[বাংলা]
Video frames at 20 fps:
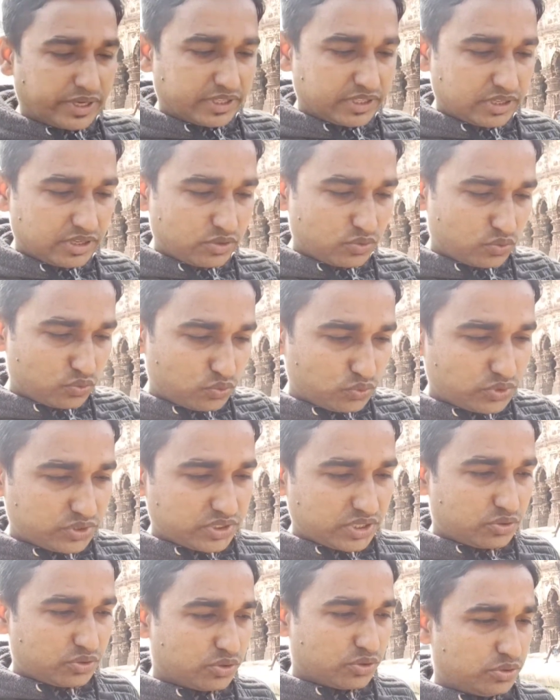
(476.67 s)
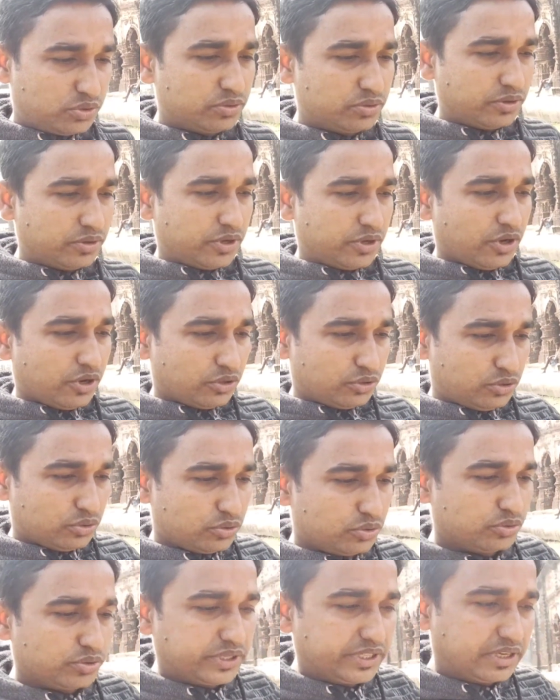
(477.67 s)
একটা অনুষ্ঠান হতো তো
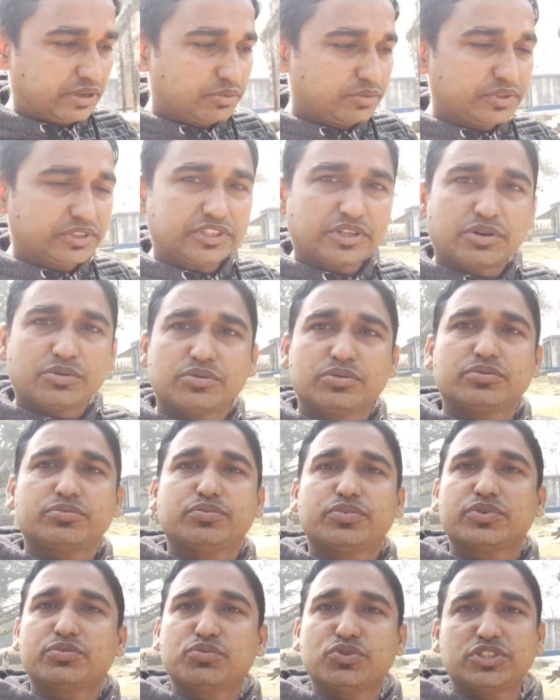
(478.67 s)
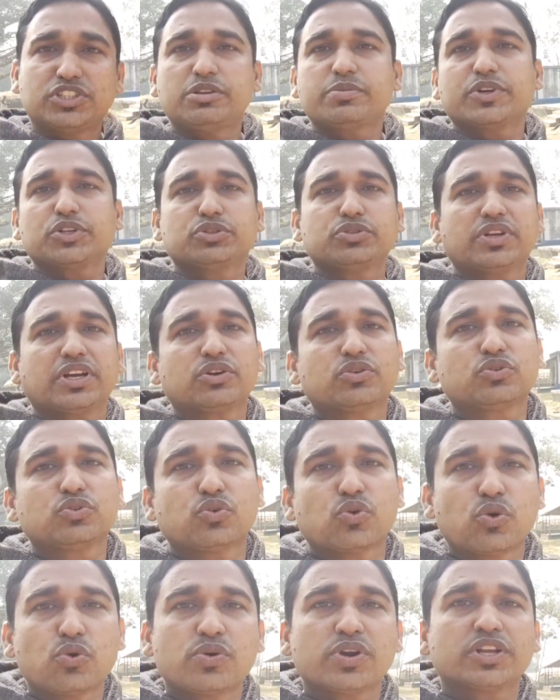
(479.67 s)
এটা যেমন বুঝতেই পারছো এখন
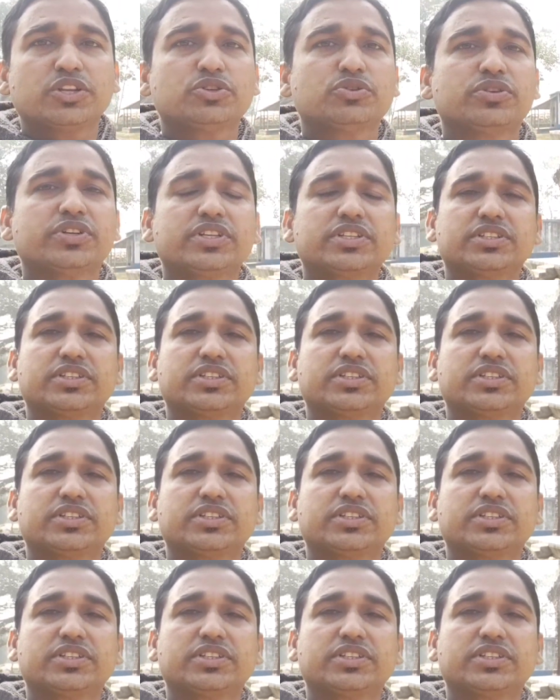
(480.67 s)
করোনার জন্য